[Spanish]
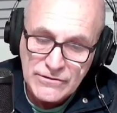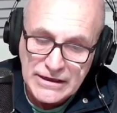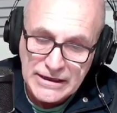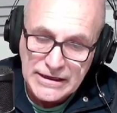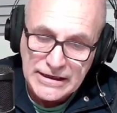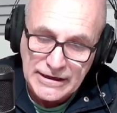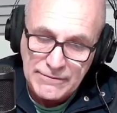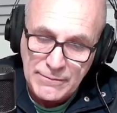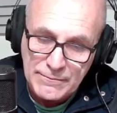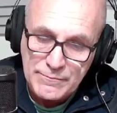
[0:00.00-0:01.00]
eh, que
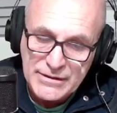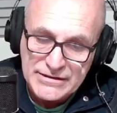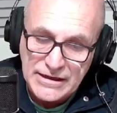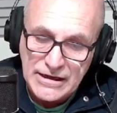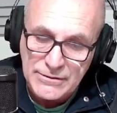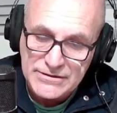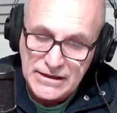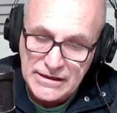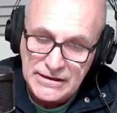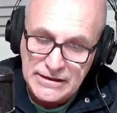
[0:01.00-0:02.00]
empieza a
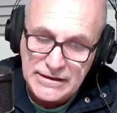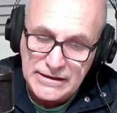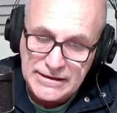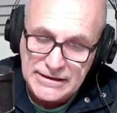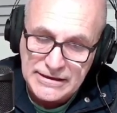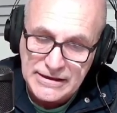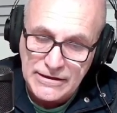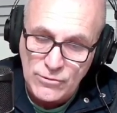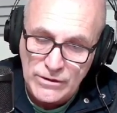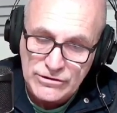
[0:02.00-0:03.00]
encabezar el
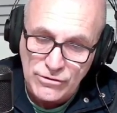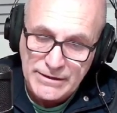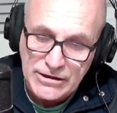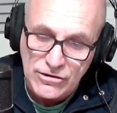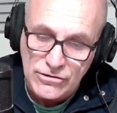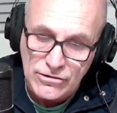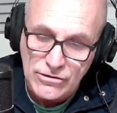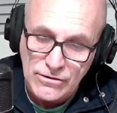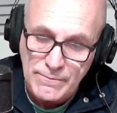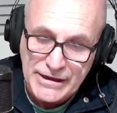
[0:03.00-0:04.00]
general Juan
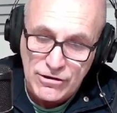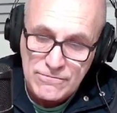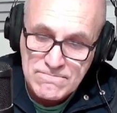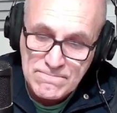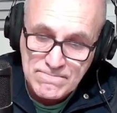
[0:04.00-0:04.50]
Domingo Perón.